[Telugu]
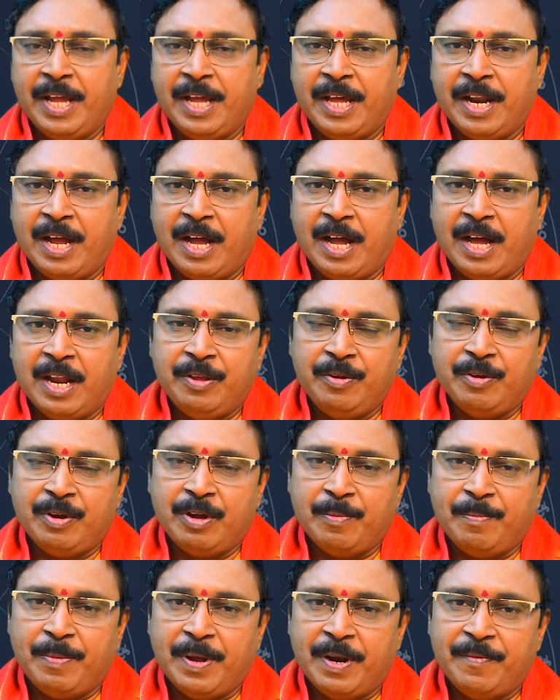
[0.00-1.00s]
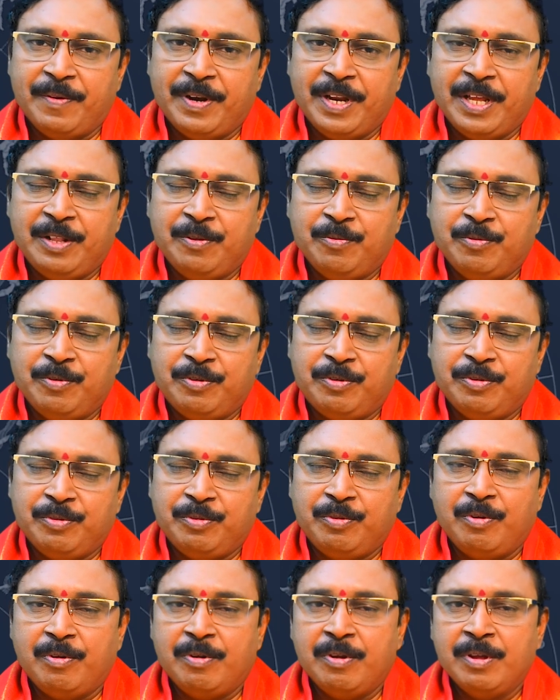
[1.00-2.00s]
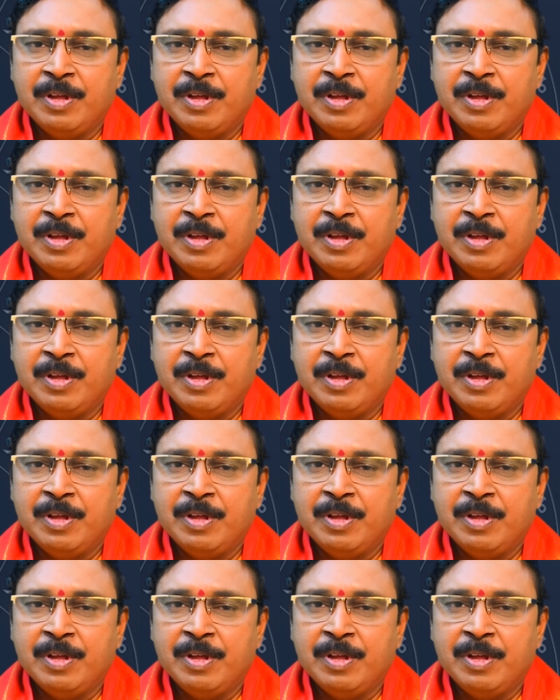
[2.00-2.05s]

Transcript: గ్రహాల యొక్క బలం అనేది ఉంటుందో